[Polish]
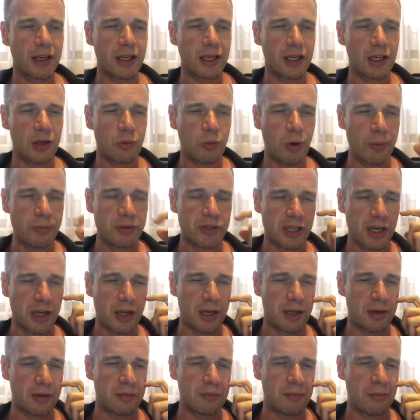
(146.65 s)
Yy,
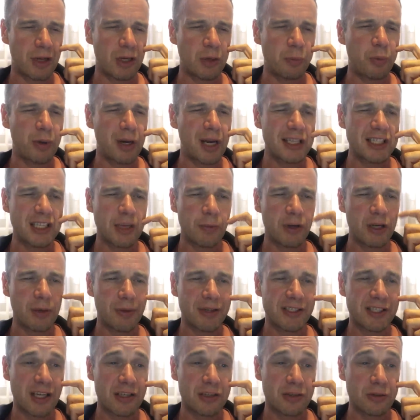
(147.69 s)
głębsze manipulacje, bo nie
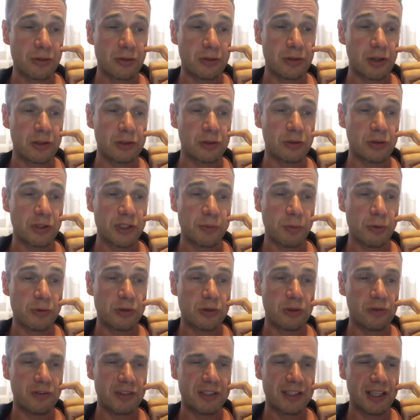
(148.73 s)
ma sensu. No to jest po
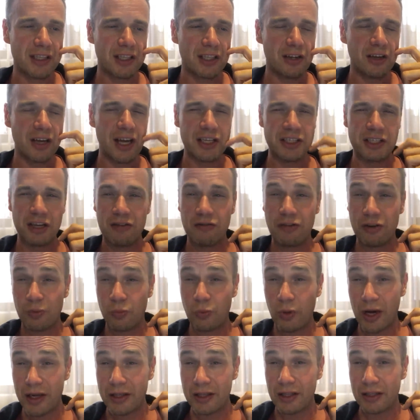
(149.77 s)
prostu kwestia tego, jak działa
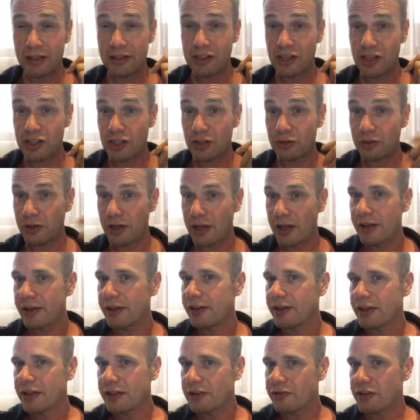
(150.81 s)
Formuła 1, rzeczy, które,
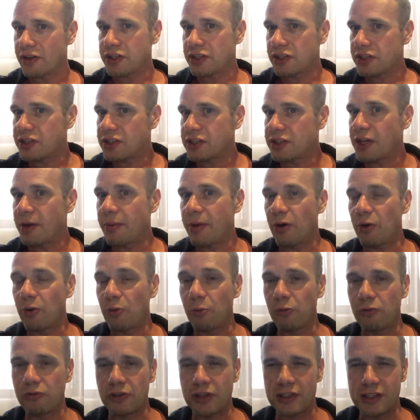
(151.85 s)
no wiecie, nie ma
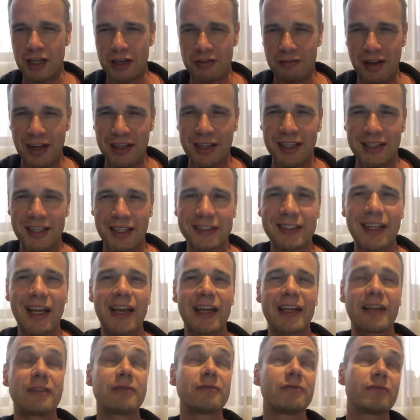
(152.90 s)
umów do zerwania i tak
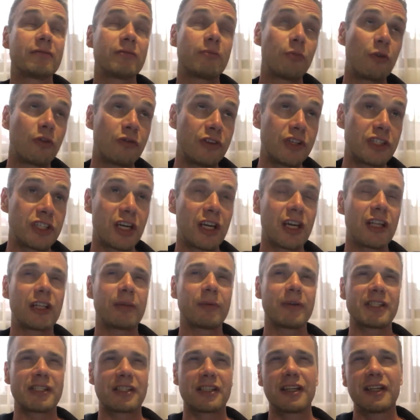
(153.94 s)
dalej. Mówi się
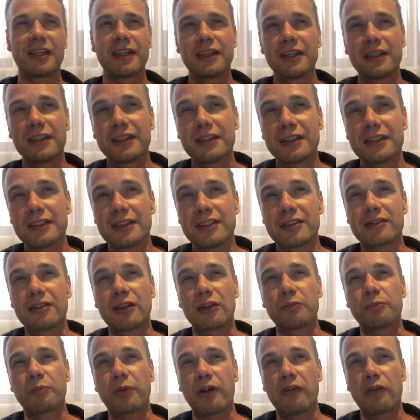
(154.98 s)
natomiast, no,
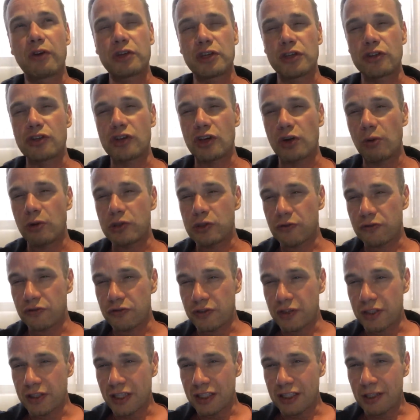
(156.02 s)
pojawiło się dużo głosów
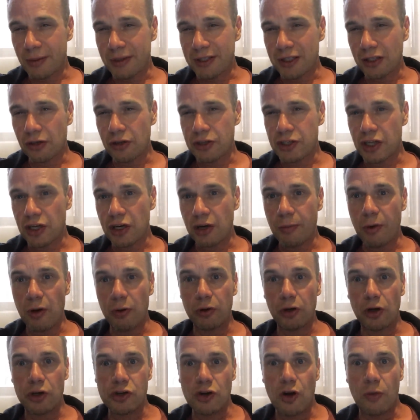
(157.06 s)
na temat tego, że Romeo
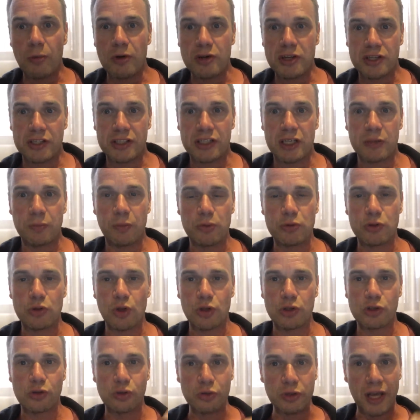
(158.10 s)
grożą może zostać po prostu
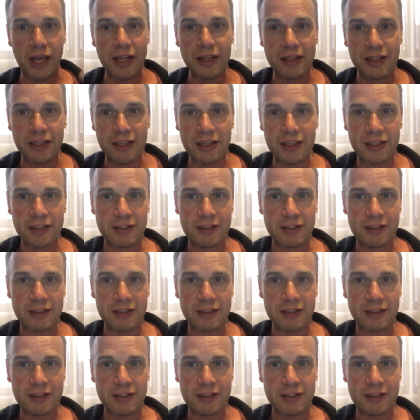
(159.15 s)
odsunięty